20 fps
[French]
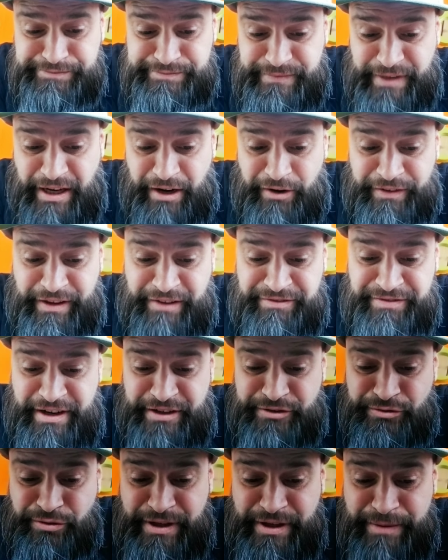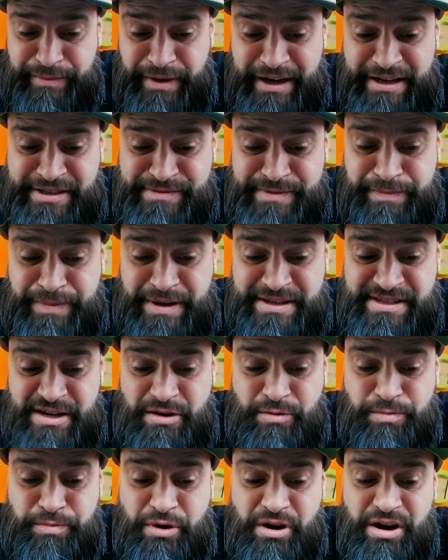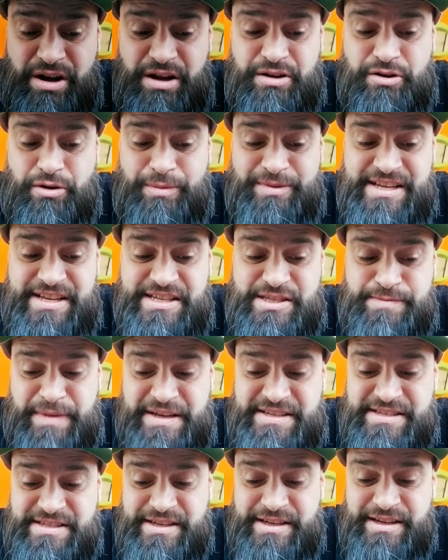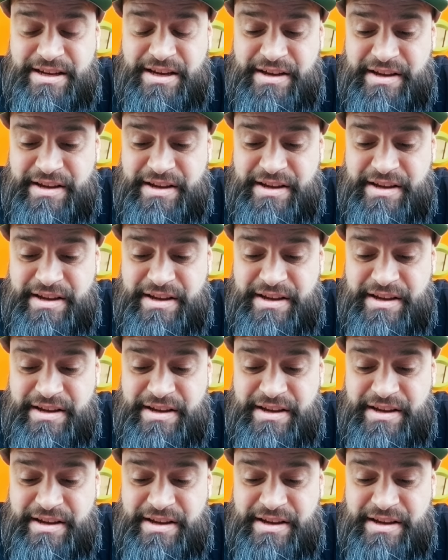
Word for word: Alors on a fait le tour des bars la semaine passée au pour comment ça se passait